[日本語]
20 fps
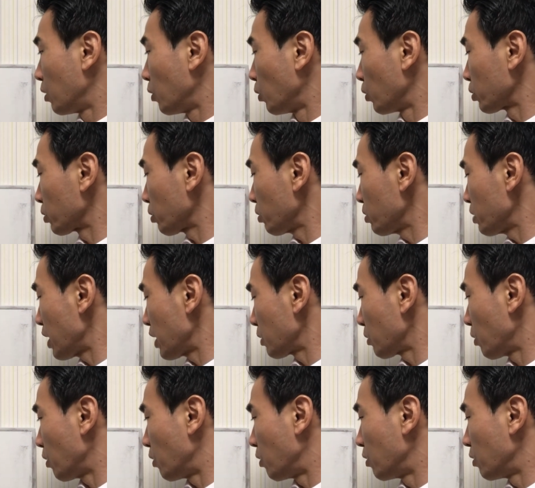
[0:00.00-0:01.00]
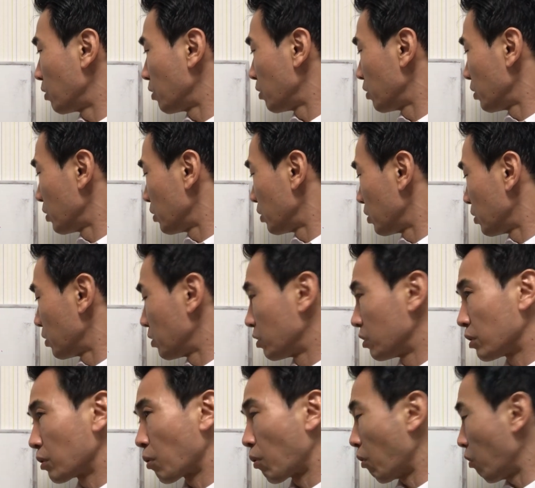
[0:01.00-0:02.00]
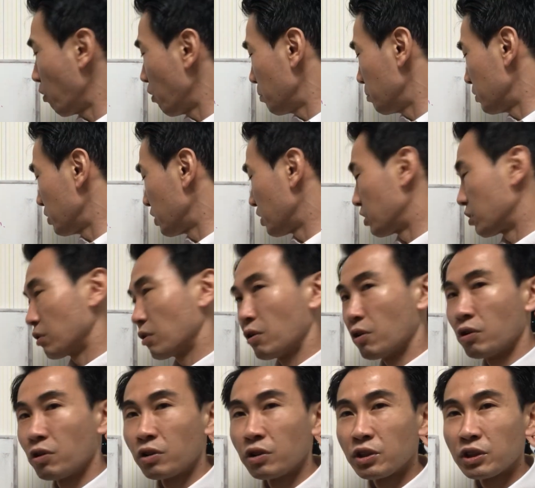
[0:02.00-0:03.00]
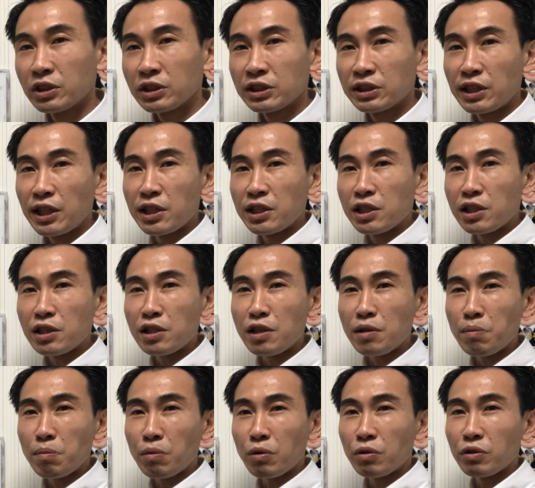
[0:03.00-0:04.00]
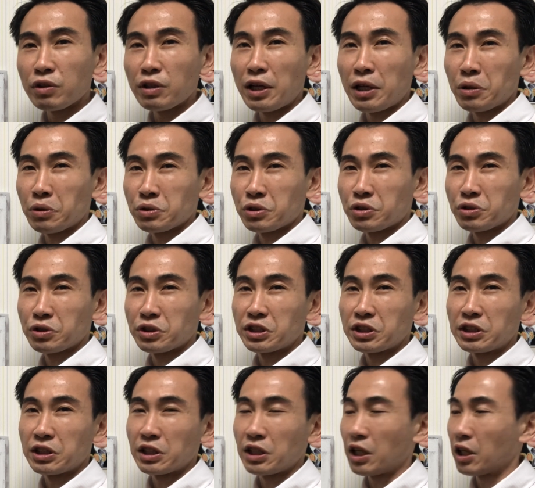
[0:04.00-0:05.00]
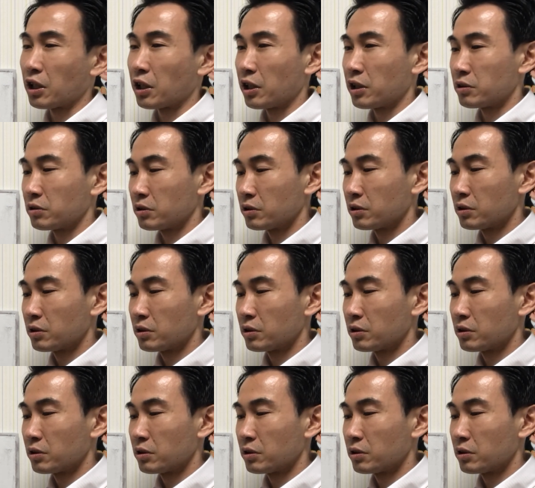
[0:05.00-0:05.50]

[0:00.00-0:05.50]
大人の公務員の責任問題を中心に考える